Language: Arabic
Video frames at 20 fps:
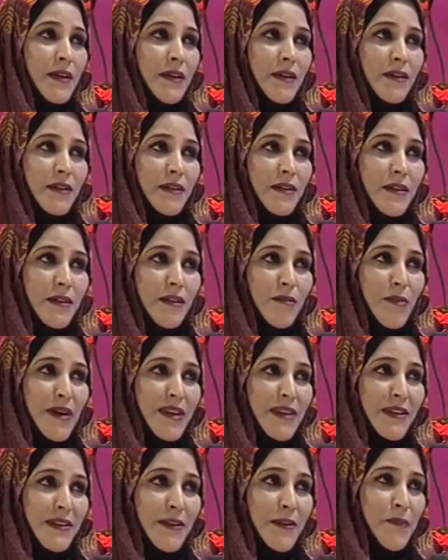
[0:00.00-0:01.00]
آه،
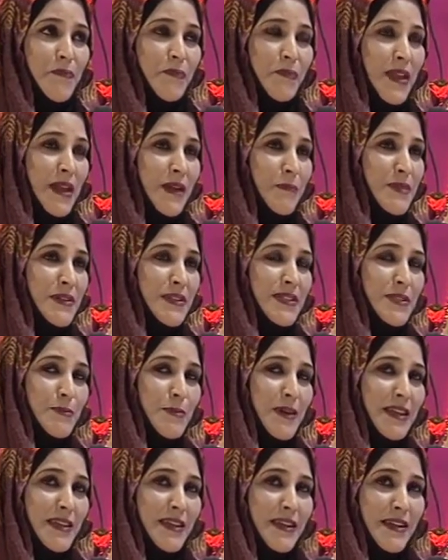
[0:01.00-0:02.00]
المرأة
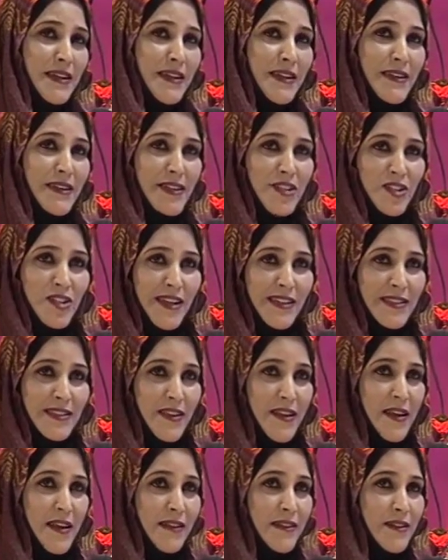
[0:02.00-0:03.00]
بالنسبة لي أنا هي شخص
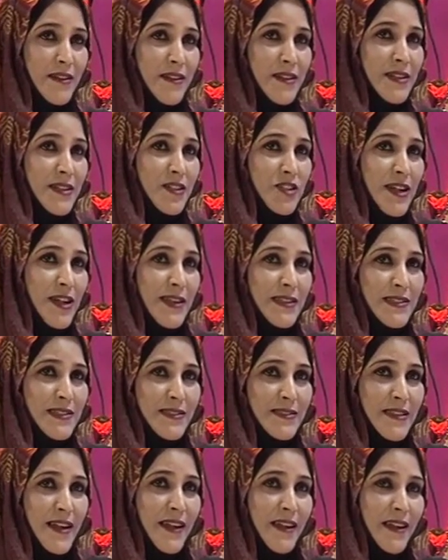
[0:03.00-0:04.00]
رائع هي شخص
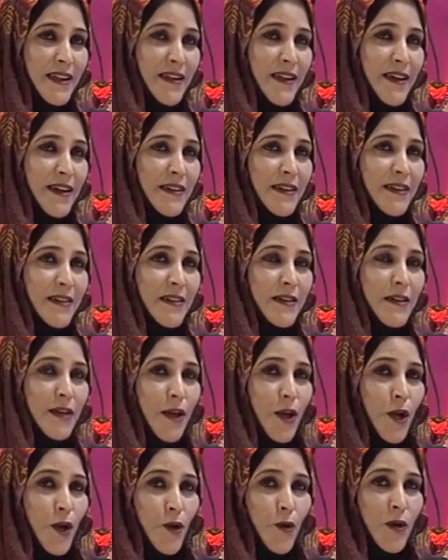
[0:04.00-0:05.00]
ضحى الحقيقة
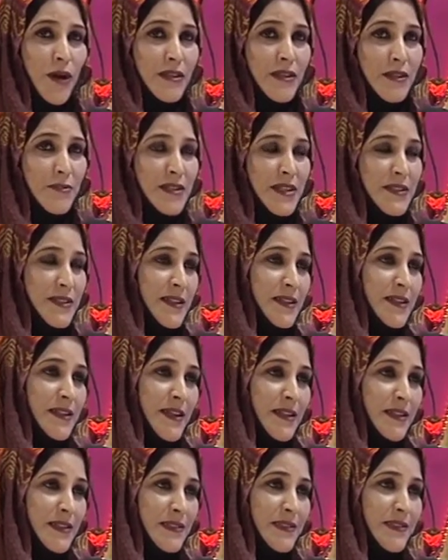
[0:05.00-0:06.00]
وقدم
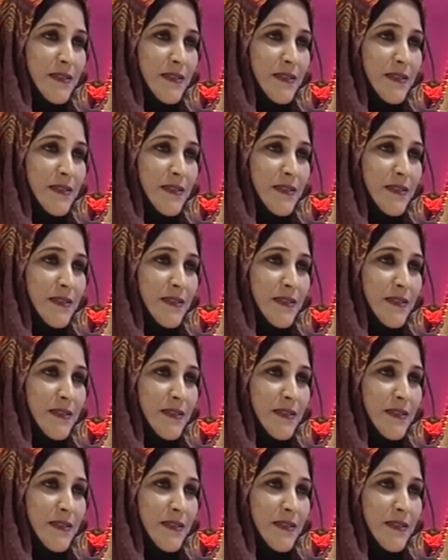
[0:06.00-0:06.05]
تضحيات